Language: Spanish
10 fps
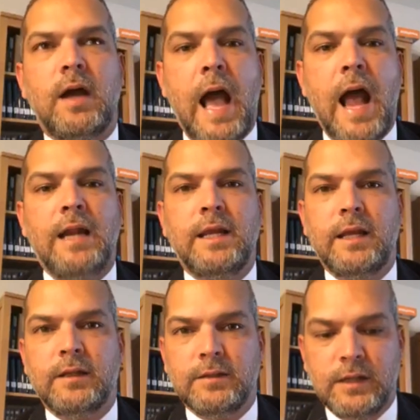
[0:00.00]
a
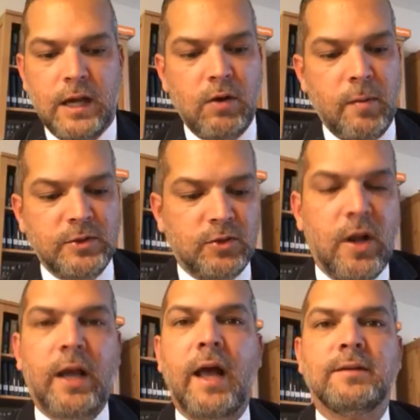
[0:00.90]
alguien, a una
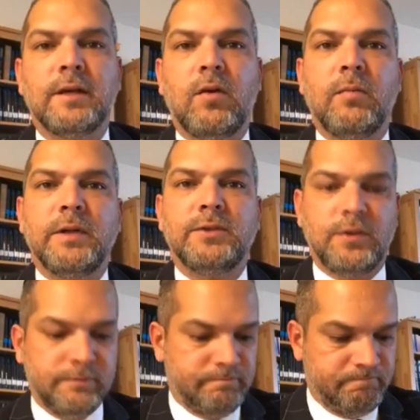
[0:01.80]
persona que hace
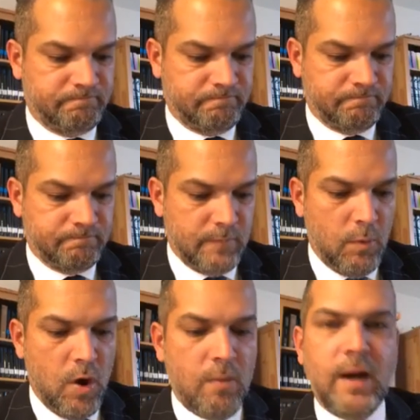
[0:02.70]
conversión?
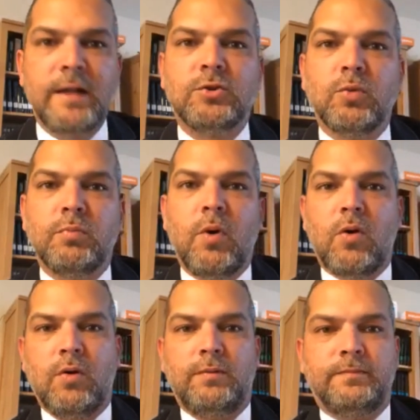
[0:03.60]
Vamos a hablar de eso un poco.